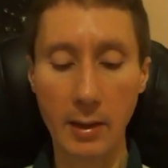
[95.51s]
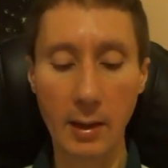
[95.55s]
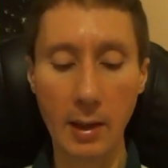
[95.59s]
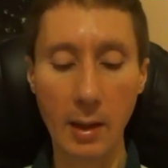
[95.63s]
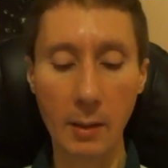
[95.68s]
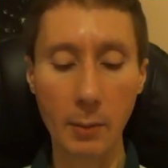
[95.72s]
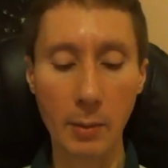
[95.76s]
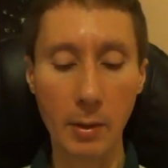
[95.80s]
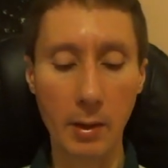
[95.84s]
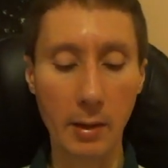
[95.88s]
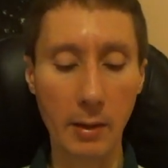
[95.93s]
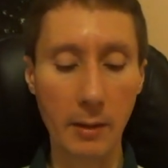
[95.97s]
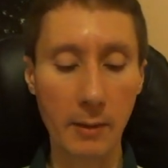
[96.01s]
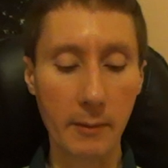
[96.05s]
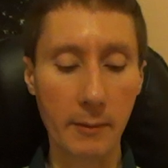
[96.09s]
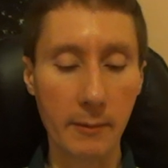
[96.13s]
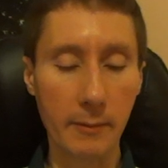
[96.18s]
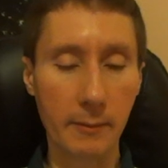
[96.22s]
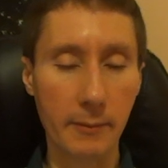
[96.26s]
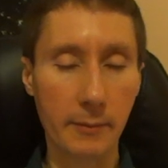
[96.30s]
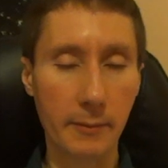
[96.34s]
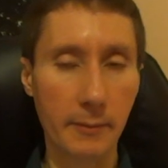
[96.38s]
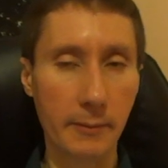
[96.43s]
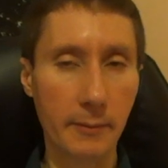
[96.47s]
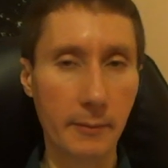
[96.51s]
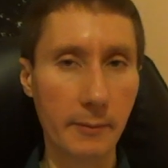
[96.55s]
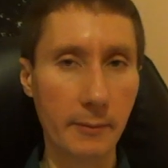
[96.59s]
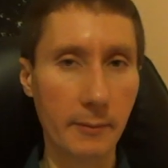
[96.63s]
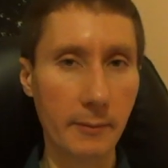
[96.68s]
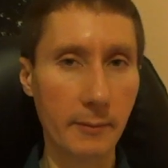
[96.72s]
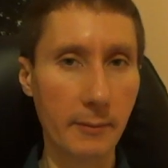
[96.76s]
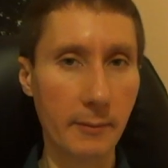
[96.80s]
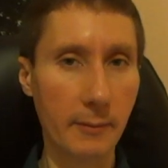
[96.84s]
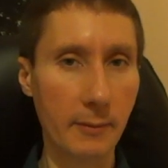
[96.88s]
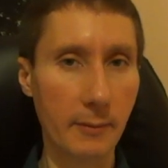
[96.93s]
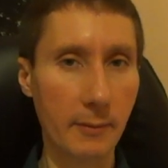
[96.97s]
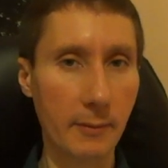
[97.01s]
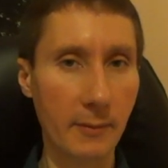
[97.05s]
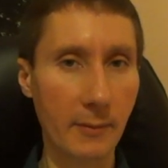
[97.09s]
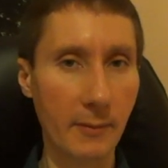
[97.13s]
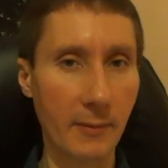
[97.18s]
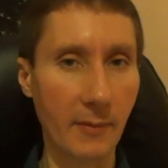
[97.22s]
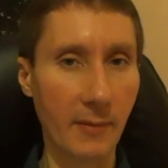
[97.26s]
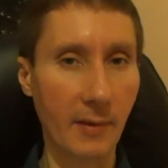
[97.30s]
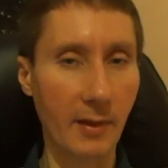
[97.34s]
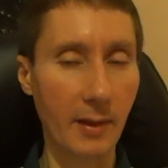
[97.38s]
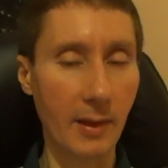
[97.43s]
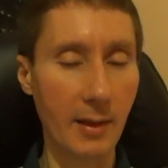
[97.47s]
камеры,
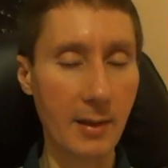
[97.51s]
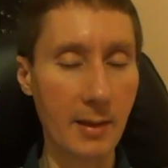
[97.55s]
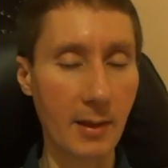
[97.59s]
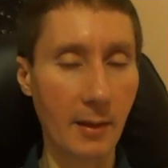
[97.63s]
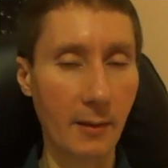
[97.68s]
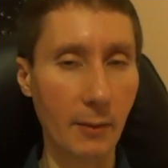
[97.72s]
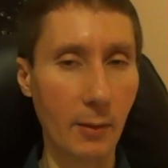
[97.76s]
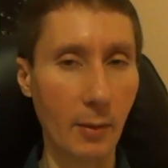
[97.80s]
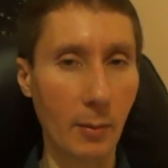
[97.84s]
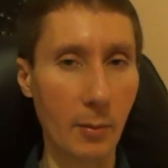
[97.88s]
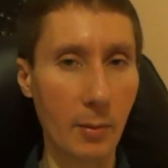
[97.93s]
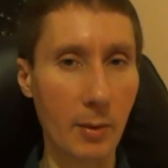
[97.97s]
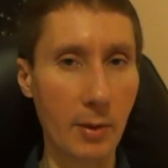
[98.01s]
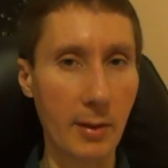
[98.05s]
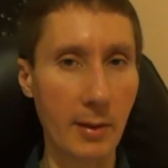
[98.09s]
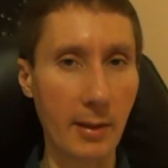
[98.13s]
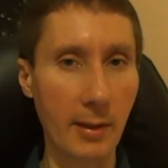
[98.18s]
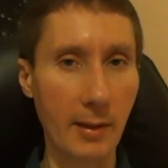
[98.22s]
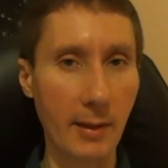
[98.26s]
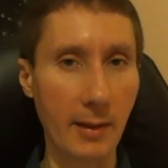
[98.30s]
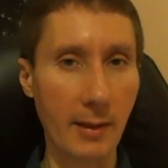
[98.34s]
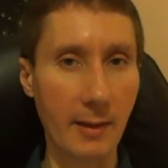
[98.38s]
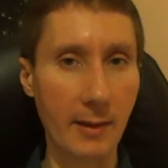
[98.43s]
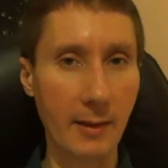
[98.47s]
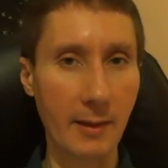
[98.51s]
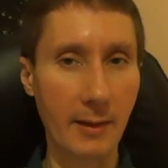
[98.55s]
в глаза в том числе,